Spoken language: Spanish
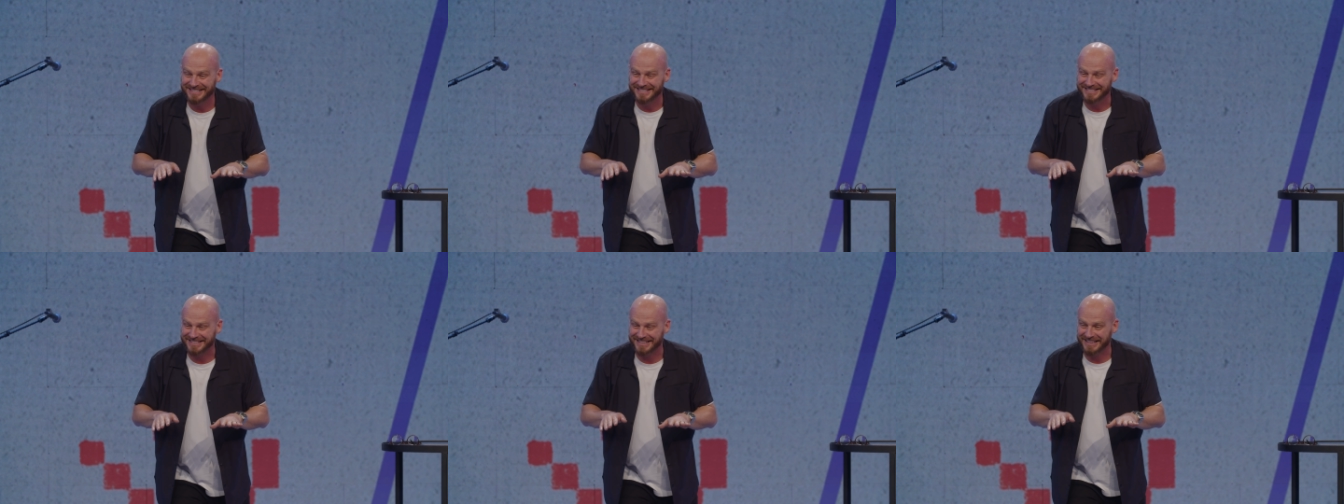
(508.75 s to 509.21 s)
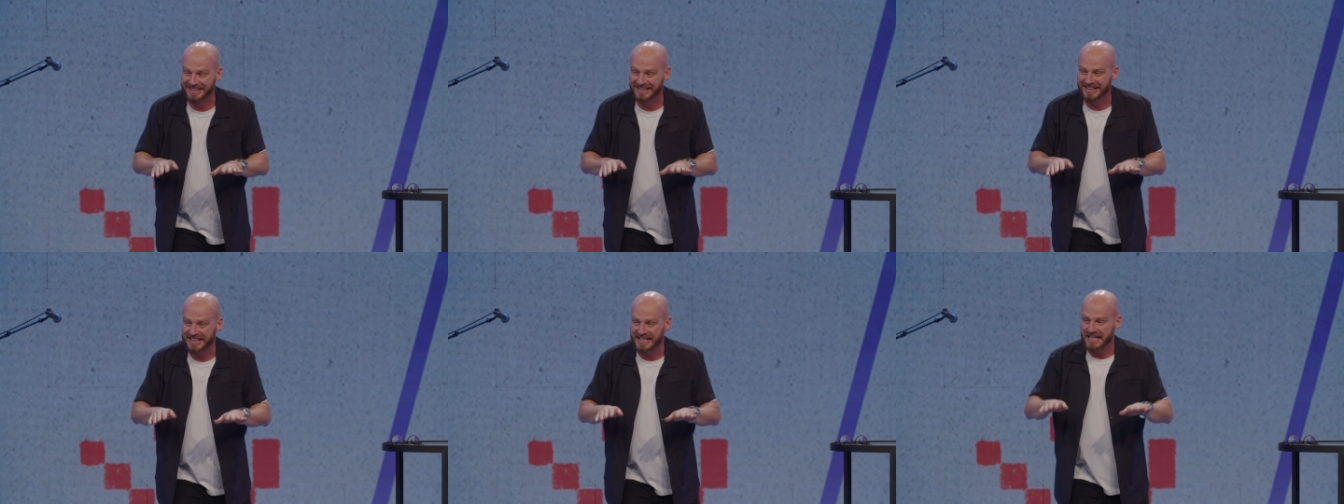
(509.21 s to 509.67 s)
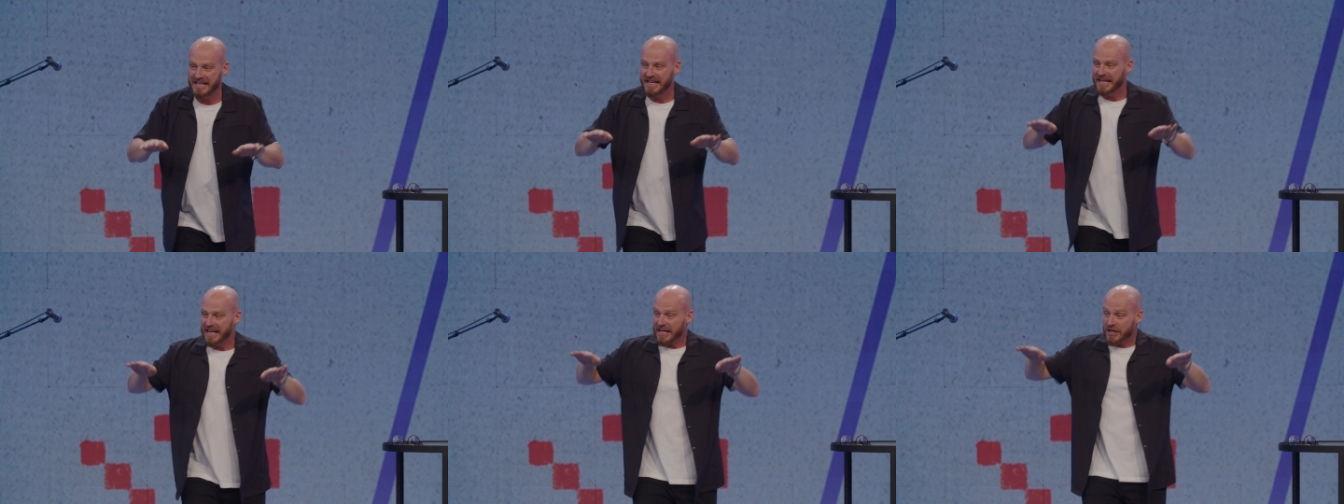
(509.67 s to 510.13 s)
Sí.
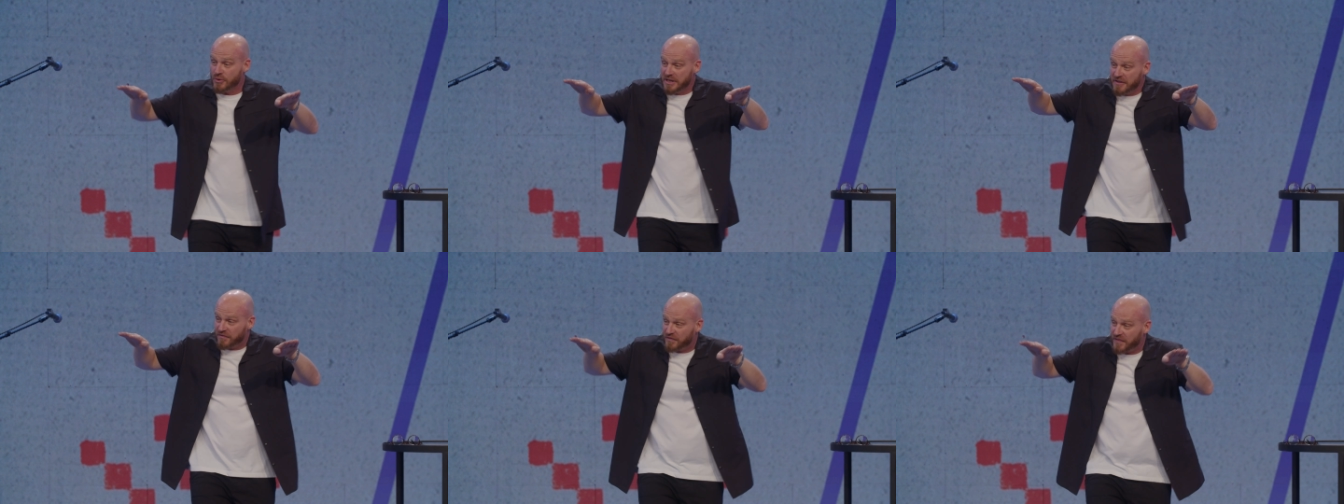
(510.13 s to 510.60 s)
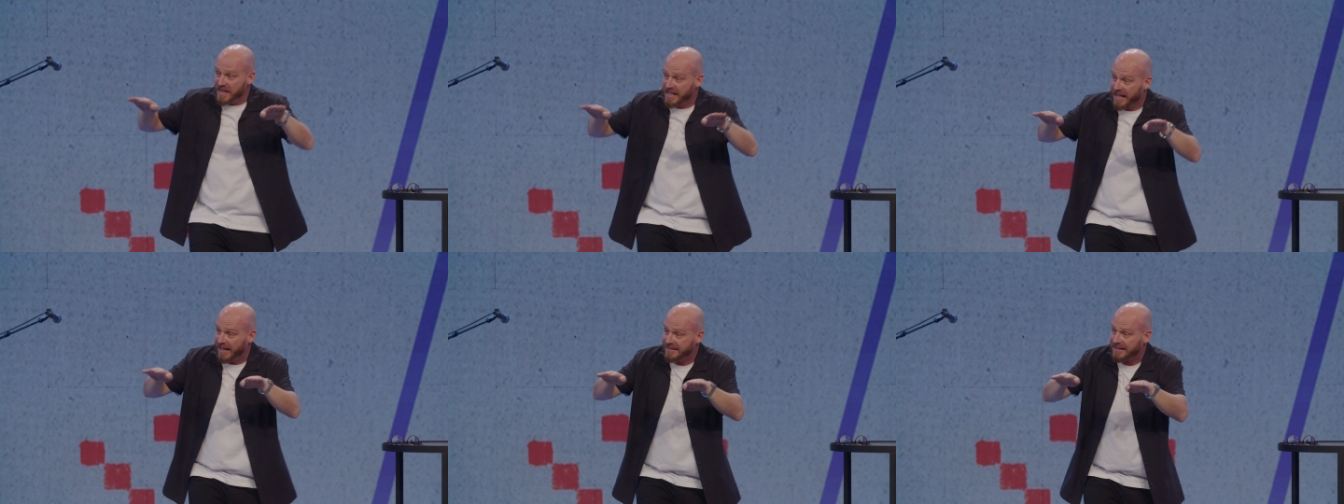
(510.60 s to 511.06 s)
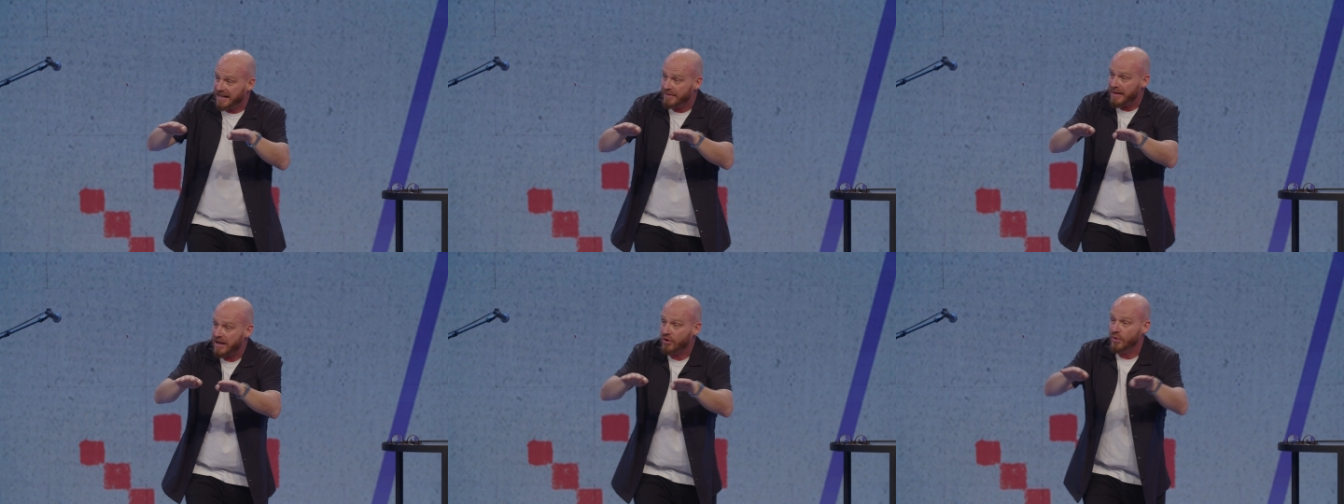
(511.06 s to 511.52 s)
Y unifica el
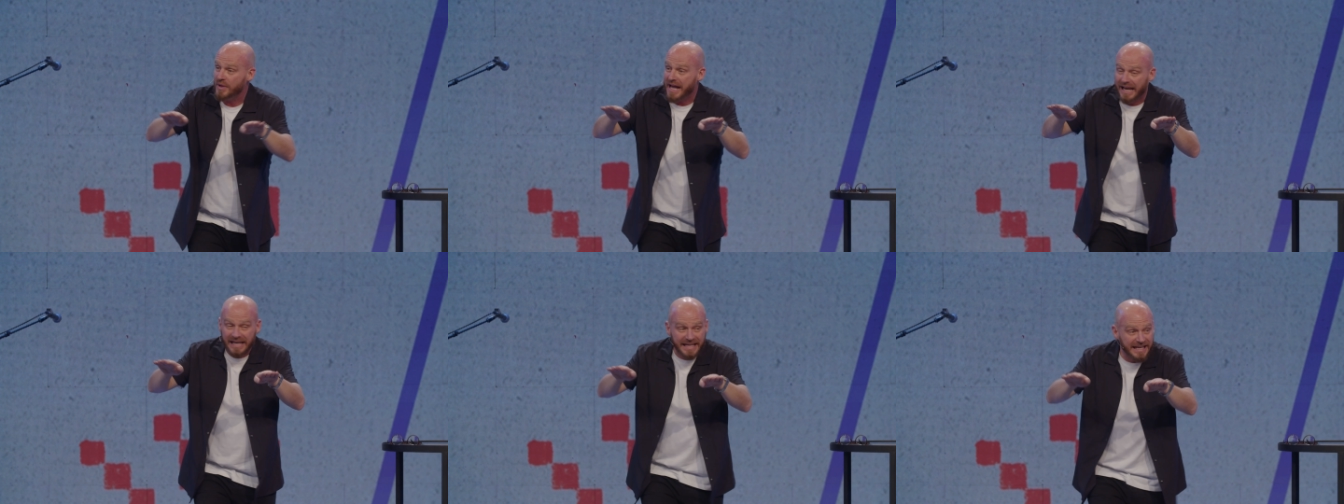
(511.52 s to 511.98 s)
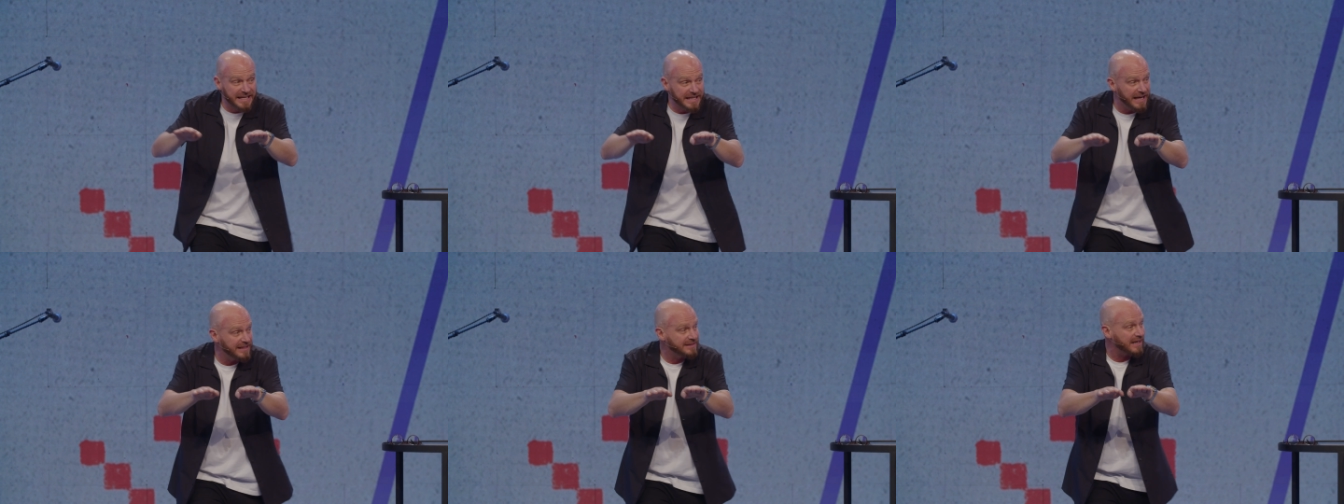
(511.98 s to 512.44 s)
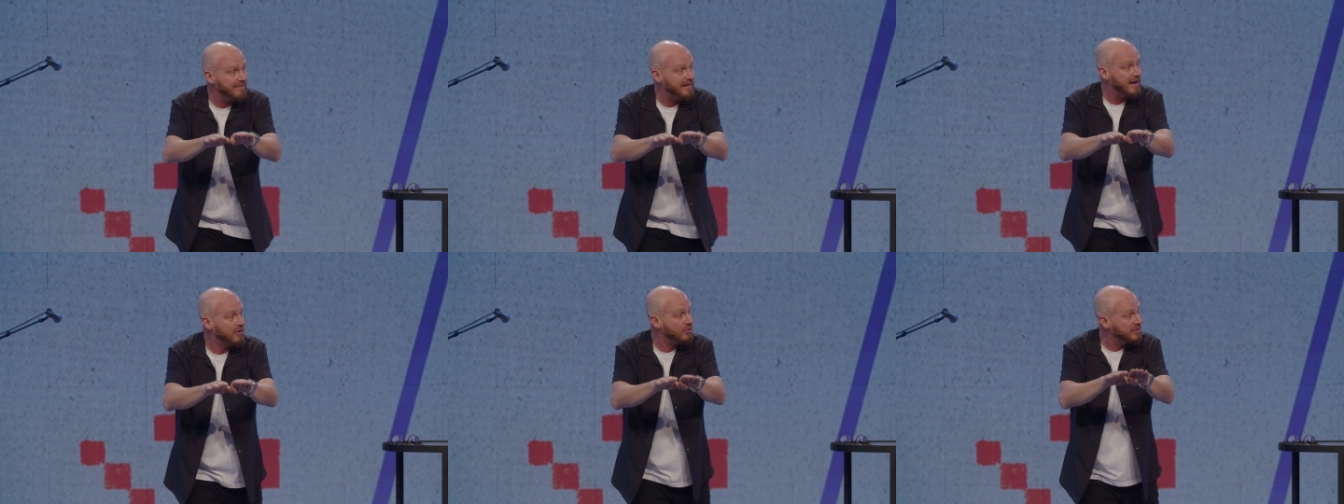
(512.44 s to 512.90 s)
trabajo y alinea el
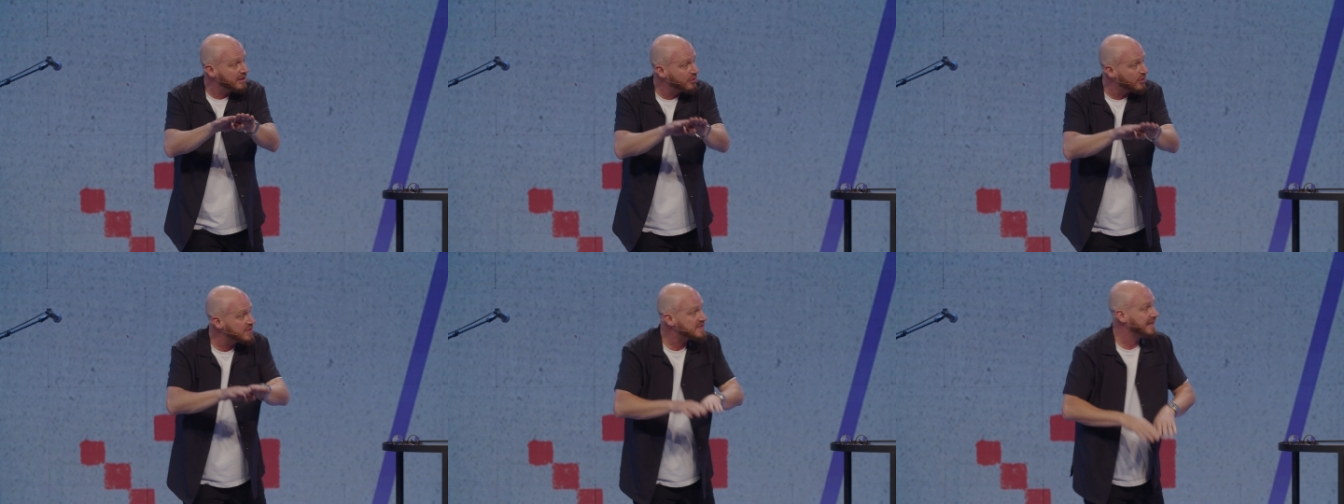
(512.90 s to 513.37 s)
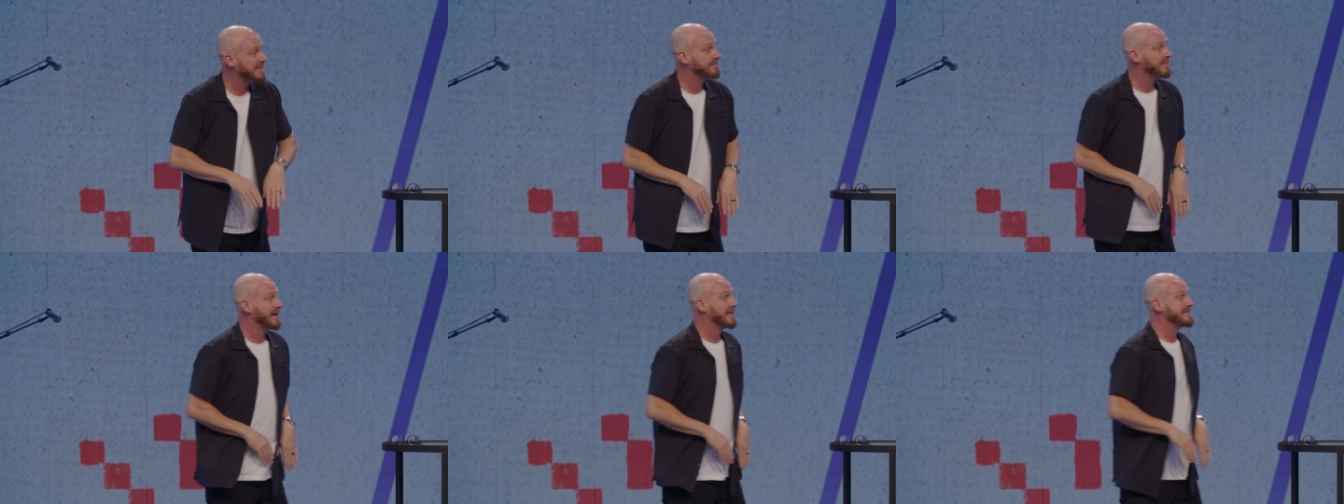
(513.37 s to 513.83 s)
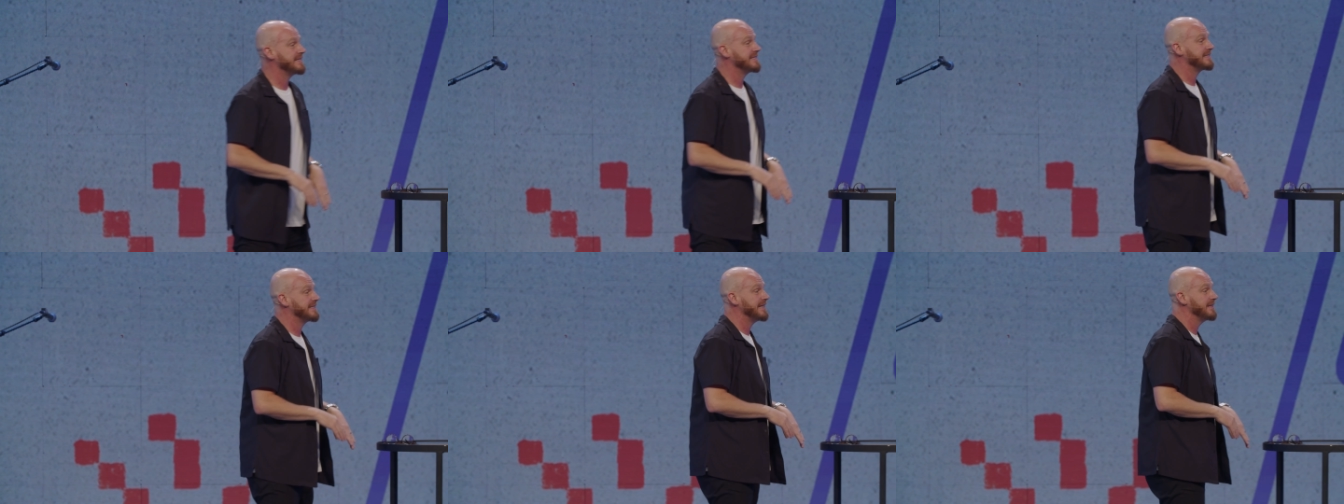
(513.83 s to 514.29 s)
trabajo de dos animales
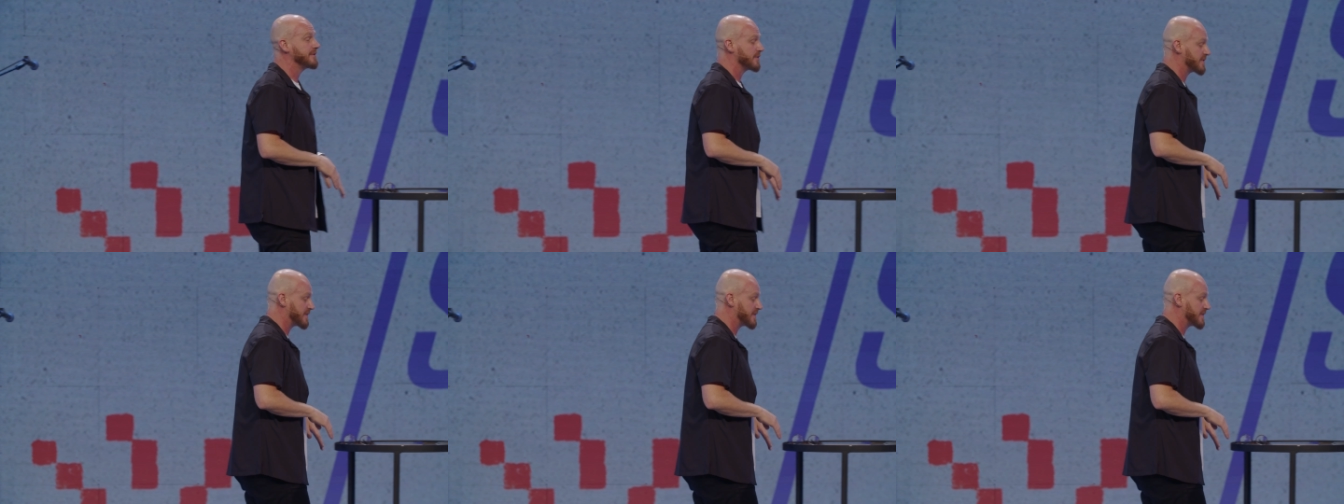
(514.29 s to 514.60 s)
distintos.